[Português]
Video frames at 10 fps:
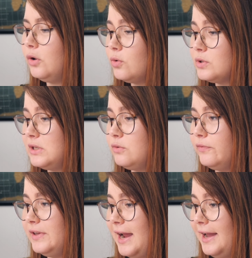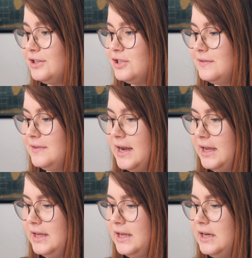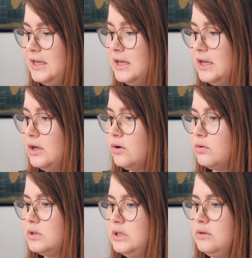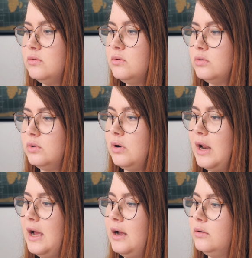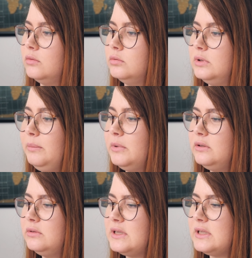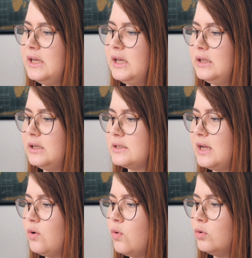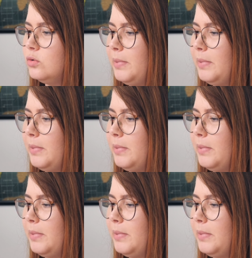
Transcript: Eu consigo virar e desvirar ele. Consigo controlar o tamanho das letras, a cor do